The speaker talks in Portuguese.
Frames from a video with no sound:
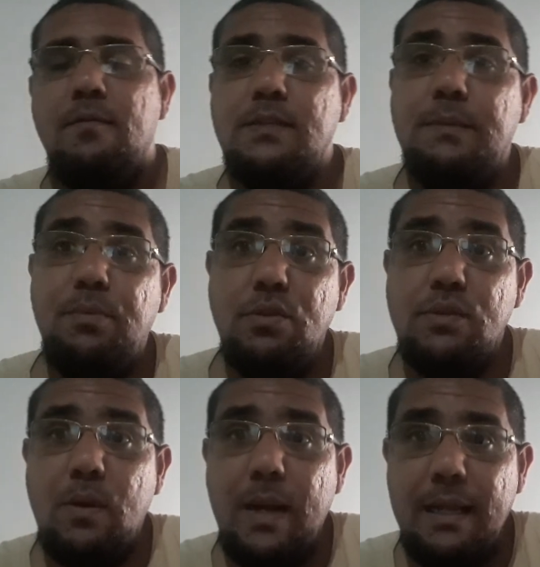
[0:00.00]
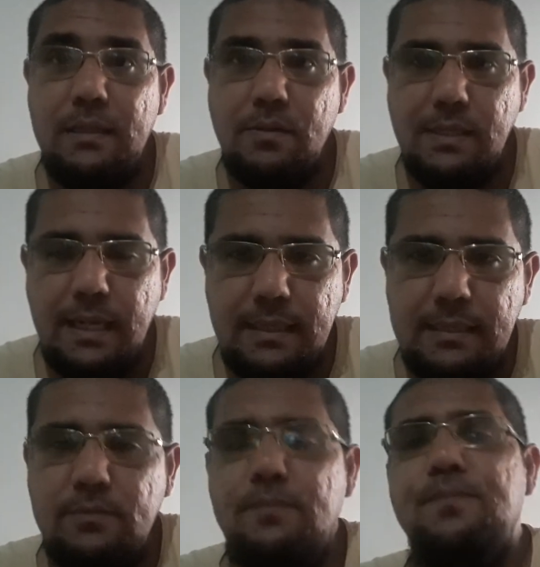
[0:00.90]
Você pode usar o cartão
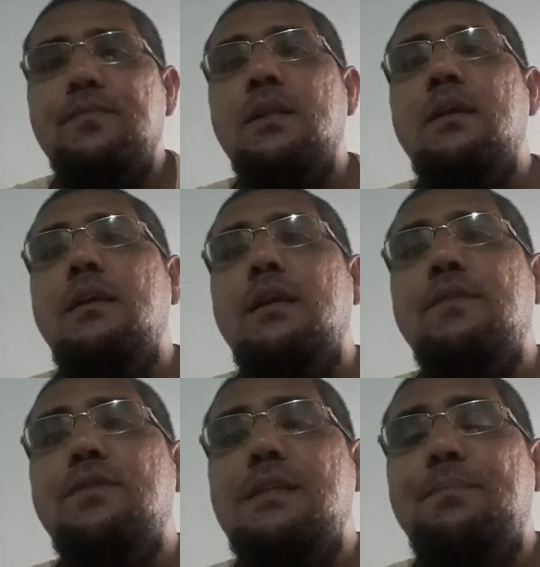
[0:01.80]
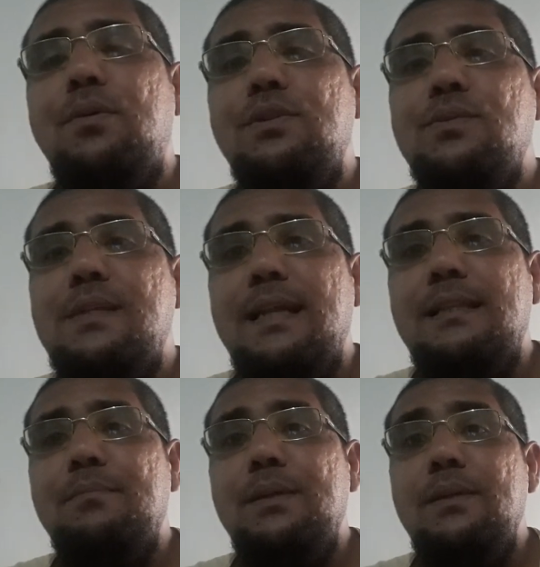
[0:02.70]
cidadão e você pode usar
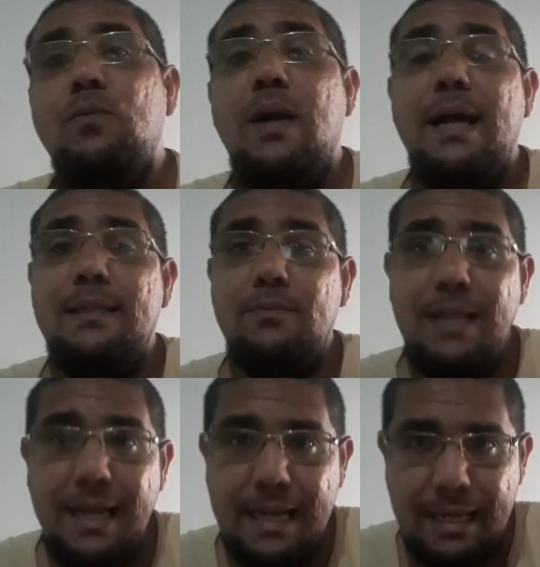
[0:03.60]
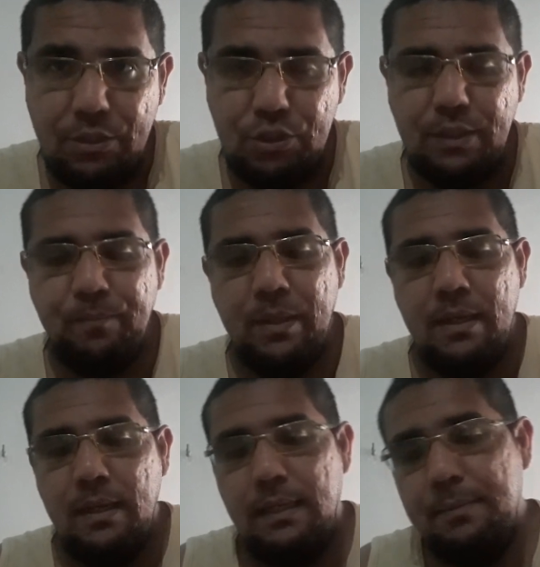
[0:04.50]
também o cartão da Caixa.
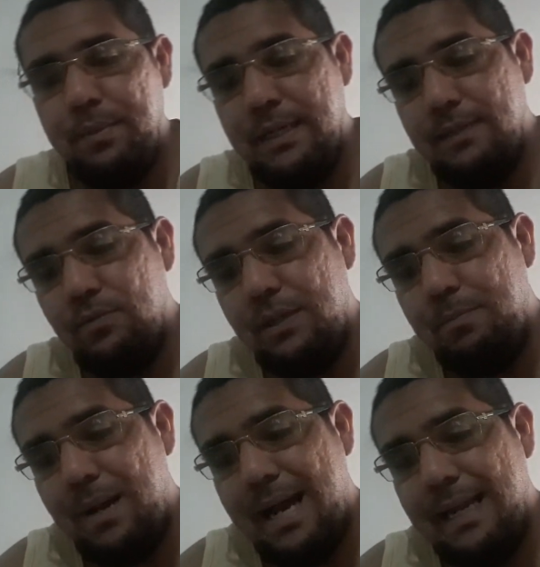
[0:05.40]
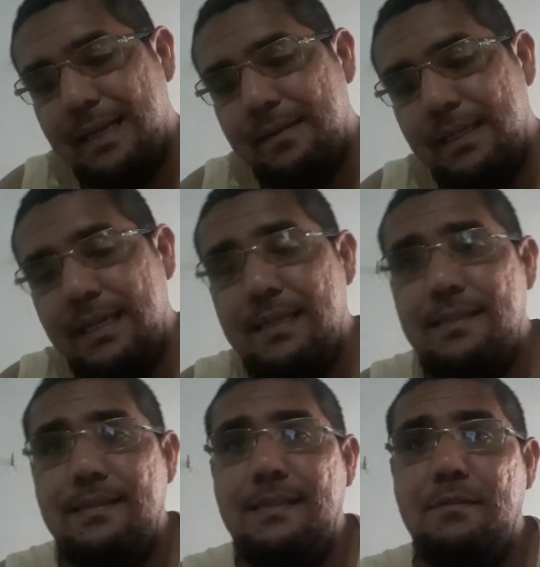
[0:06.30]
Lembrando que para
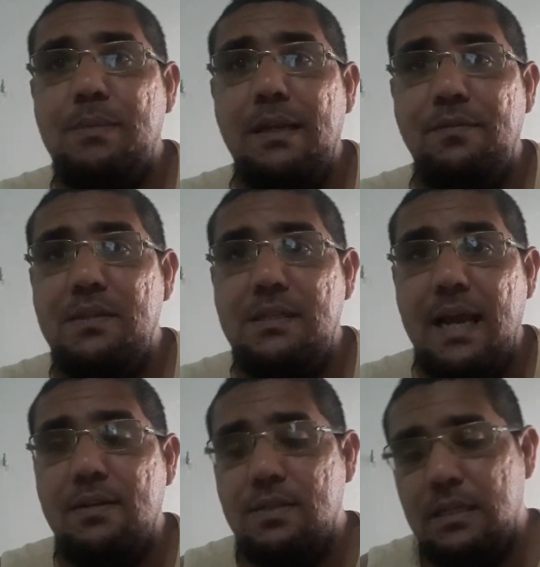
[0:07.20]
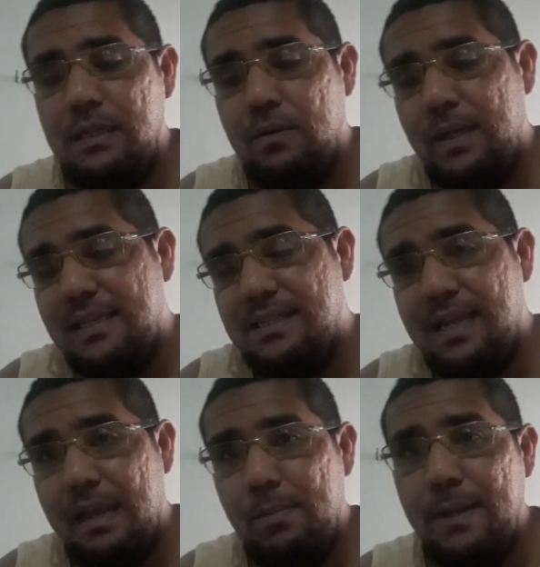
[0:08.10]
esses beneficiários que não
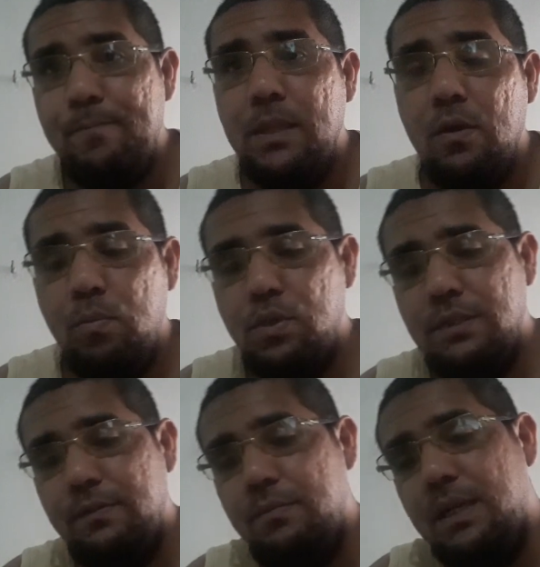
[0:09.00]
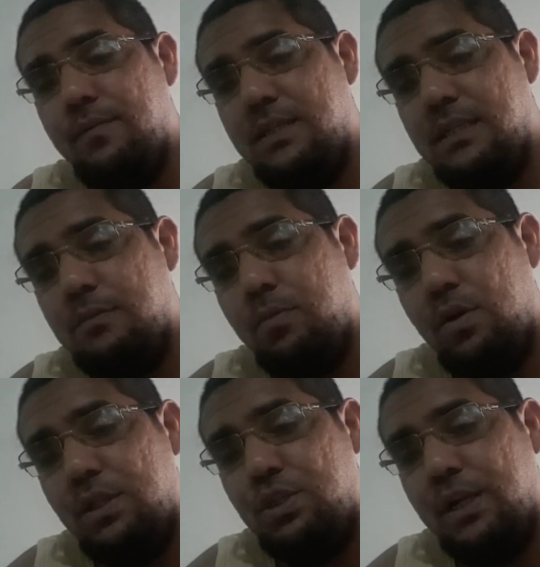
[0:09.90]
recebem o Bolsa Família, vocês
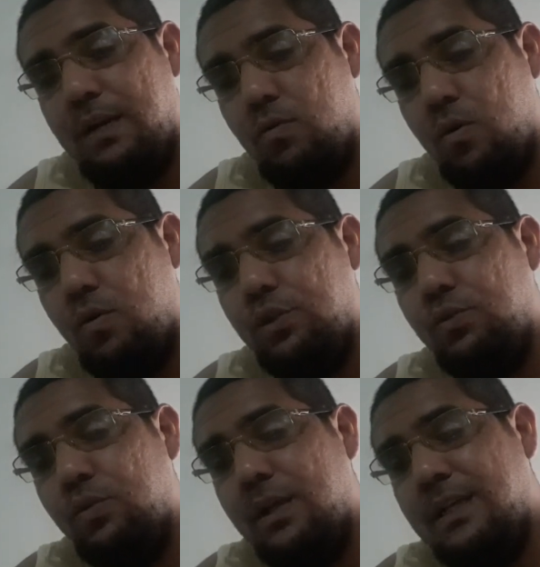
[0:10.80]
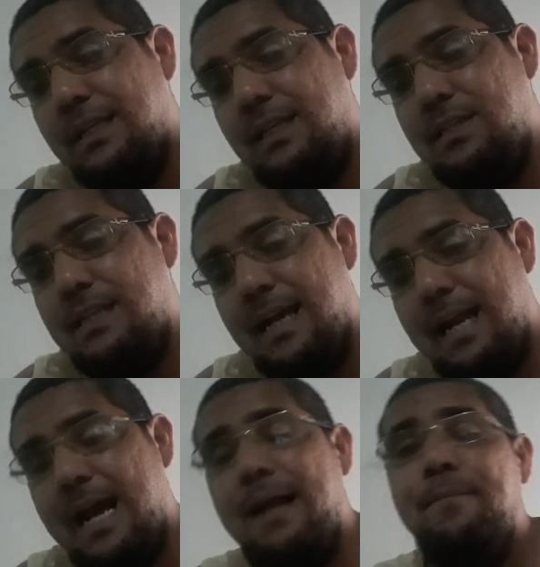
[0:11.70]
podem gerar um código e
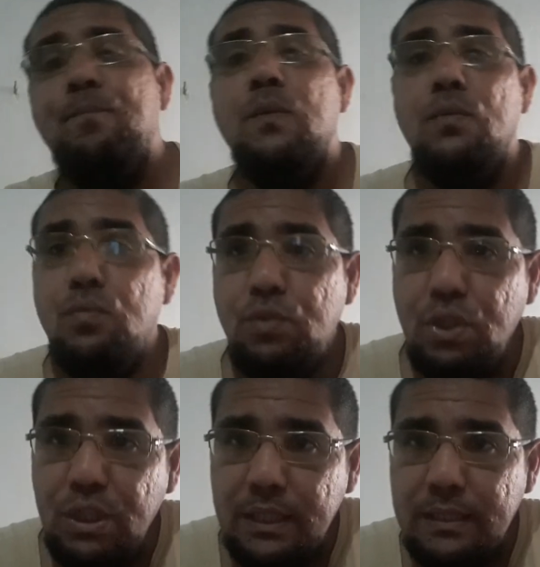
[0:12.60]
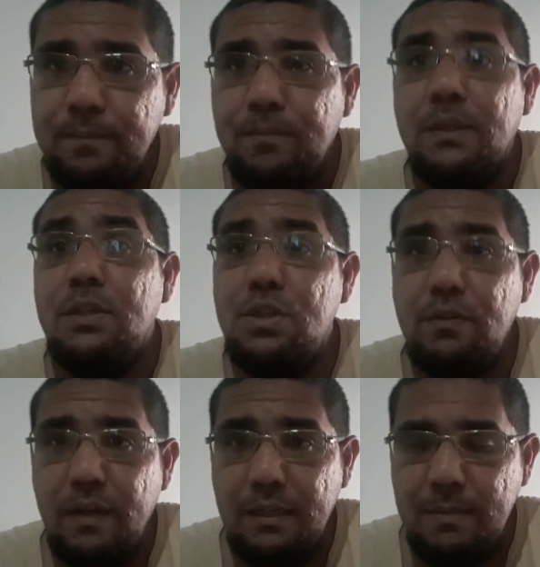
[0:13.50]
sacar no dia que
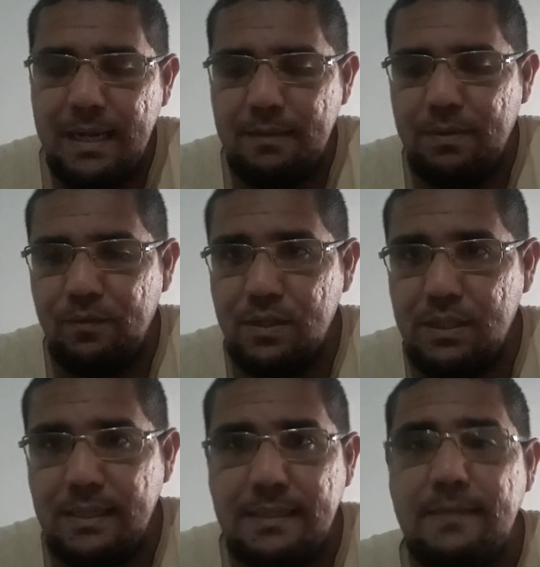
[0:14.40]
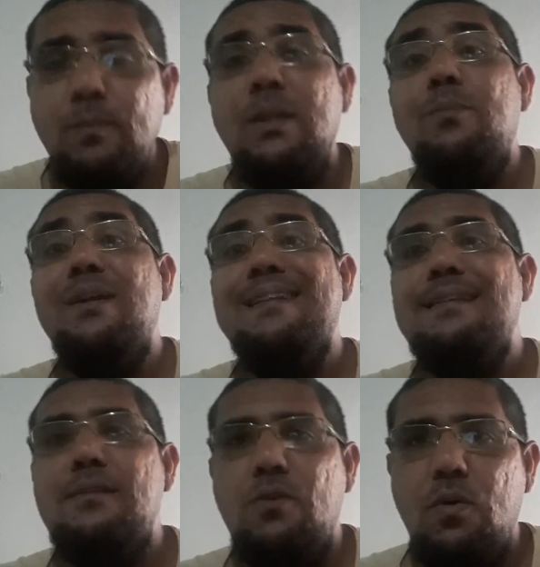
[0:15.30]
estiver liberado para vocês. Lembrando que
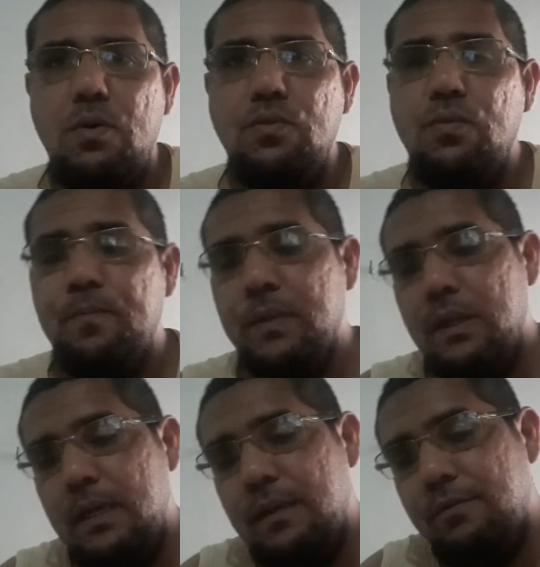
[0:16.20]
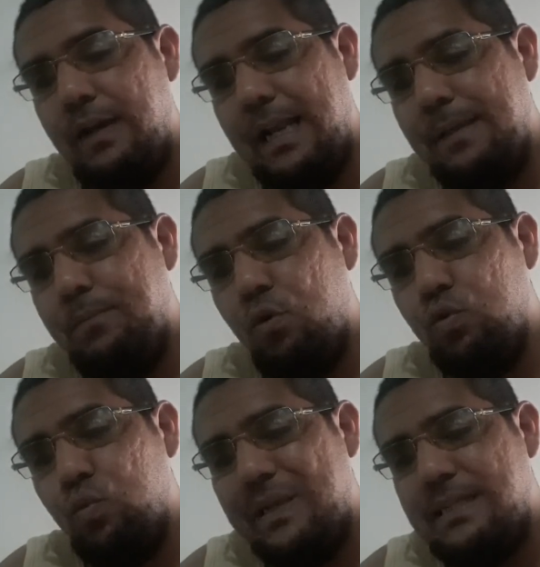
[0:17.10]
esse código ele vale por
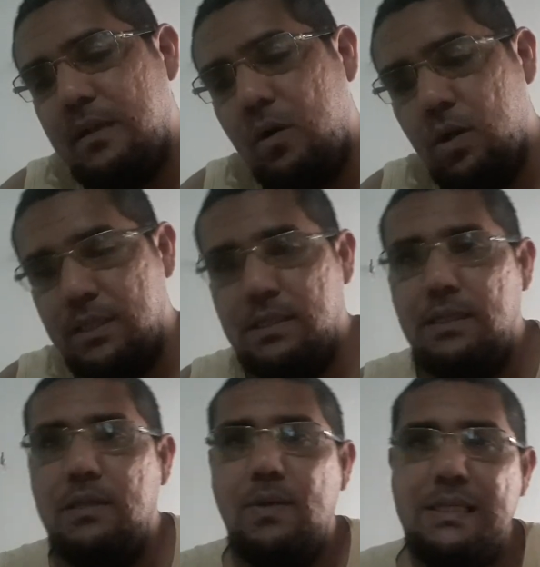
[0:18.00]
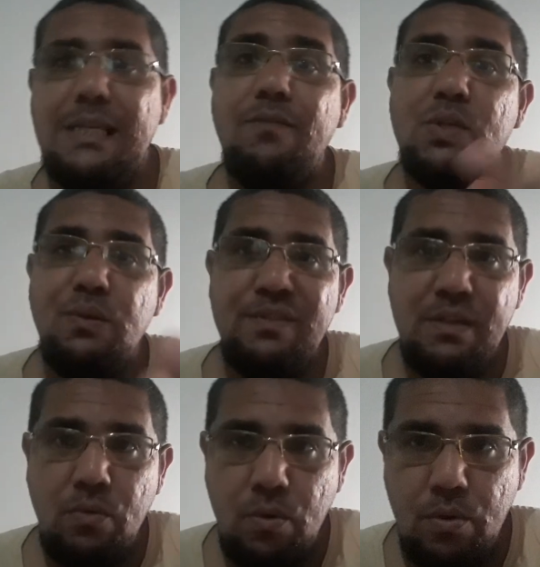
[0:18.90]
duas horas. Então, assim que você fizer
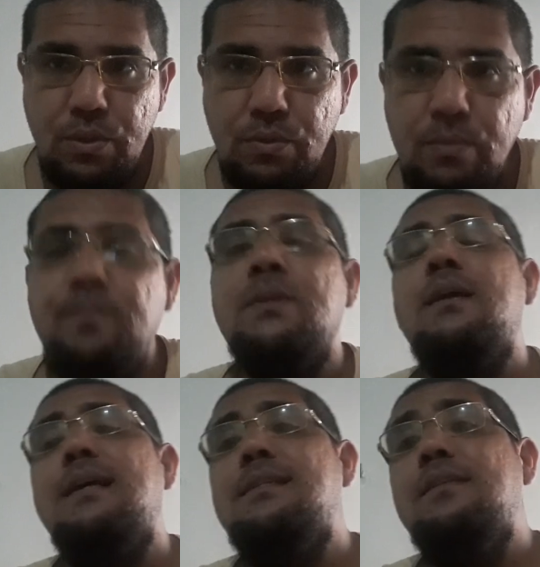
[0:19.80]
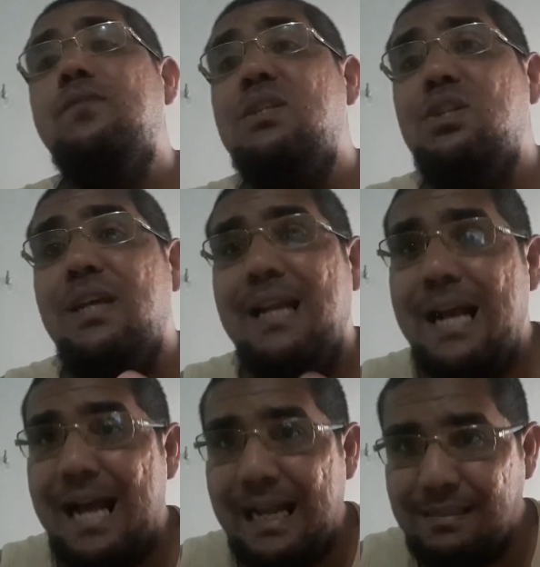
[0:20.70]
o código, assim que você
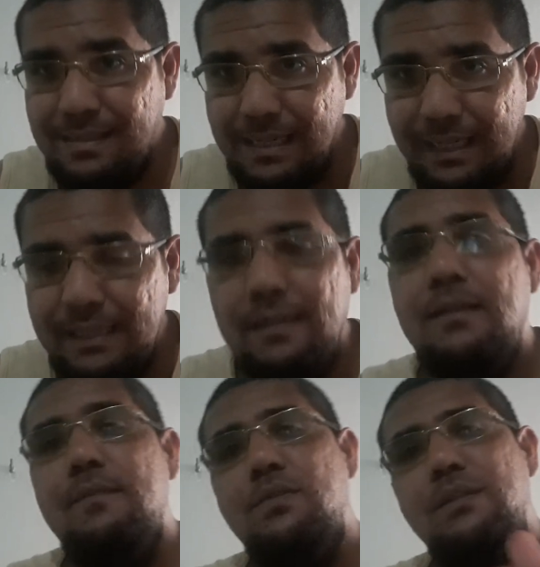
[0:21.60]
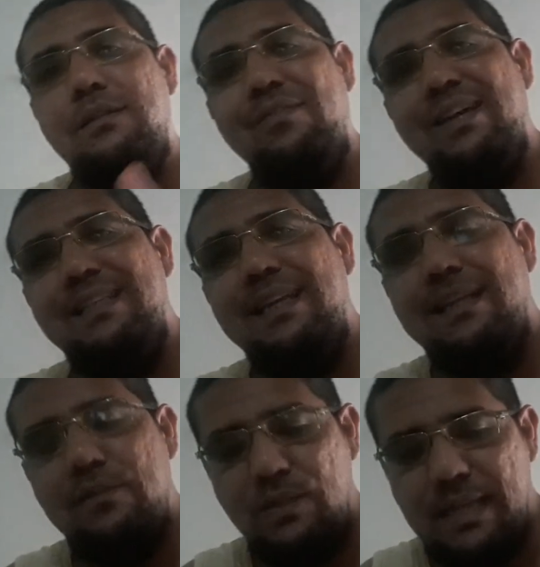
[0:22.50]
gerar a senha, você já vai ter
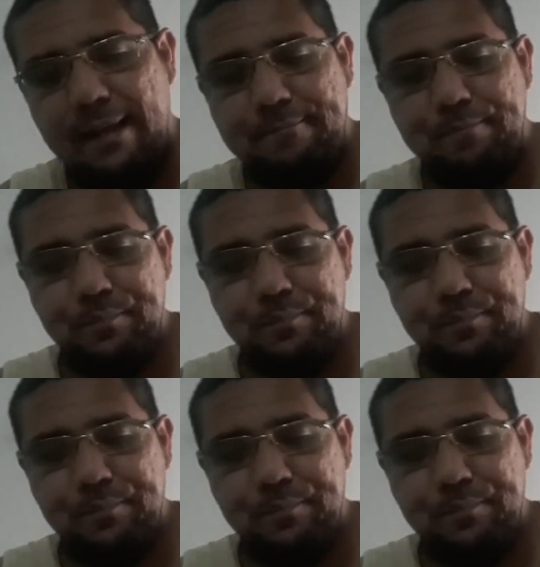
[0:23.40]
que usar.